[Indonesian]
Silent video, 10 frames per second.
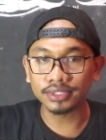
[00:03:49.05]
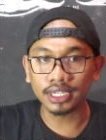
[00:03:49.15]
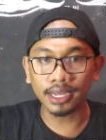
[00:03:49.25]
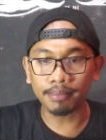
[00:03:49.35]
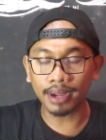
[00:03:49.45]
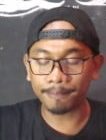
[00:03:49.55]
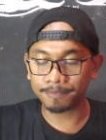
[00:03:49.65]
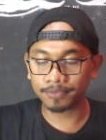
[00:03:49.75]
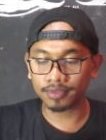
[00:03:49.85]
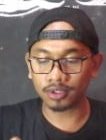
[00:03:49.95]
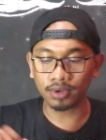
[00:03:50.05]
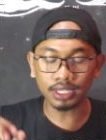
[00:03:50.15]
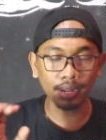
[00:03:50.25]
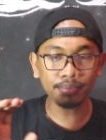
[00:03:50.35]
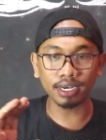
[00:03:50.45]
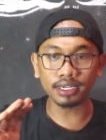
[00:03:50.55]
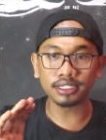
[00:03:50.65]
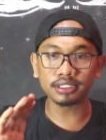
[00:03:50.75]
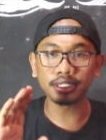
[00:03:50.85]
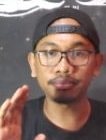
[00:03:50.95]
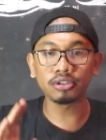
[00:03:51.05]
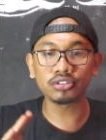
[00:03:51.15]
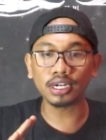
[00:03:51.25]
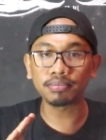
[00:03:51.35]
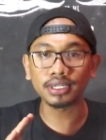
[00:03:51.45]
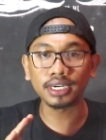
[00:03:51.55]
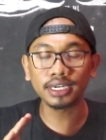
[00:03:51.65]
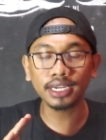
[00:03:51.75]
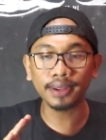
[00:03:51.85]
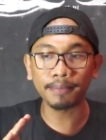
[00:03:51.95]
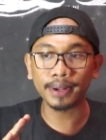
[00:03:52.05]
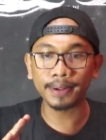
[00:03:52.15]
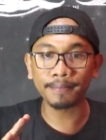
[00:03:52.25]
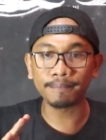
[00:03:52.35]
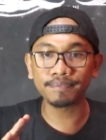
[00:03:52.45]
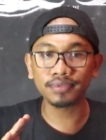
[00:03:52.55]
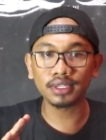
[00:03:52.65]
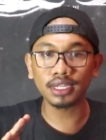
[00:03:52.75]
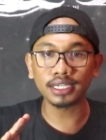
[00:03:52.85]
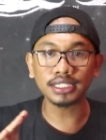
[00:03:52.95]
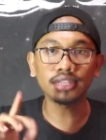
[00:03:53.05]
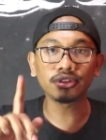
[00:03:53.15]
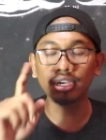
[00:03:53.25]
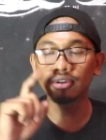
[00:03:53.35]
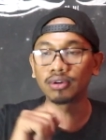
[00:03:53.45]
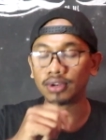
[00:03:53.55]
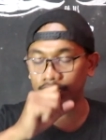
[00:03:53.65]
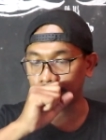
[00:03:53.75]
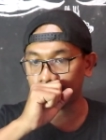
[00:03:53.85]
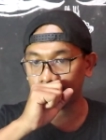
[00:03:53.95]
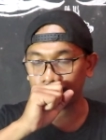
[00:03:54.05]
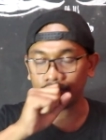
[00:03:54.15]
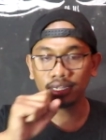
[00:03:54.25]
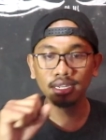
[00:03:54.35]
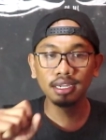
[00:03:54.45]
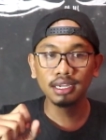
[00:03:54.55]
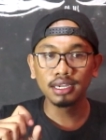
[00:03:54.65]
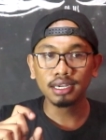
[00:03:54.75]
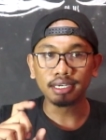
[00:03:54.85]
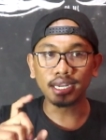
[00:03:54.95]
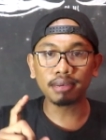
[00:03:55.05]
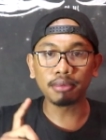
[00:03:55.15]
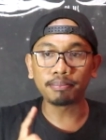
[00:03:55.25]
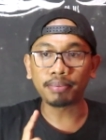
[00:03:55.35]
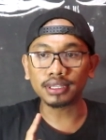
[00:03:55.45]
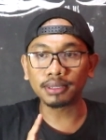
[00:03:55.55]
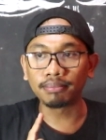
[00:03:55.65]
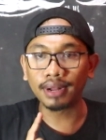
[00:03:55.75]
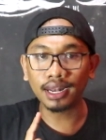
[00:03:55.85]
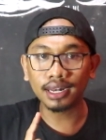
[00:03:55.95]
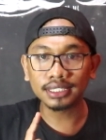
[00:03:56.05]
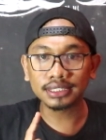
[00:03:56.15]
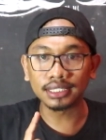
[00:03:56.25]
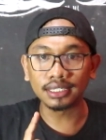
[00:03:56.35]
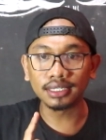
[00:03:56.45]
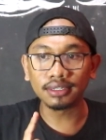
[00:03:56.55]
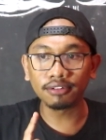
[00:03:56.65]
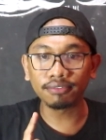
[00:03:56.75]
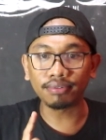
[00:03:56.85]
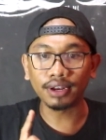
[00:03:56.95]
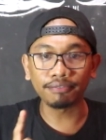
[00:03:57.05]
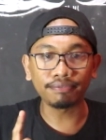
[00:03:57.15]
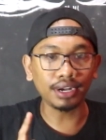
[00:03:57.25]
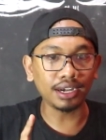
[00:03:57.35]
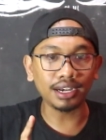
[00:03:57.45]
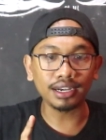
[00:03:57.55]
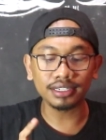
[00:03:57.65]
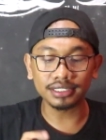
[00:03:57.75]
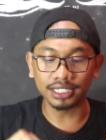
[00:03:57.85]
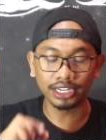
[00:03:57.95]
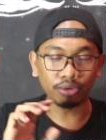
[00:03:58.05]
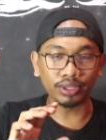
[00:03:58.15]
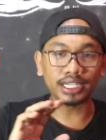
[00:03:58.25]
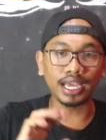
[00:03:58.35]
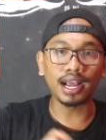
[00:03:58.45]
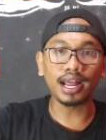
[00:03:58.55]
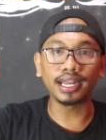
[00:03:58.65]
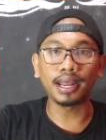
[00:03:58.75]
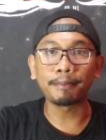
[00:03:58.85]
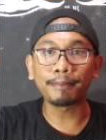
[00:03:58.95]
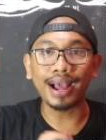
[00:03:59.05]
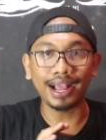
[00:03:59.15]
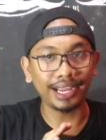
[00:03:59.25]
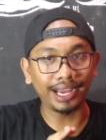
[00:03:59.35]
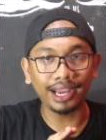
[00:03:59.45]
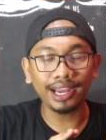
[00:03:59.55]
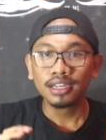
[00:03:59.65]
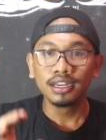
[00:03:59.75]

Jadi emang gue tangkap dari CPU Pius ini emang eh, satu ya keunggulannya emang dia mempertebal si flavor si liquid yang kalian pakai.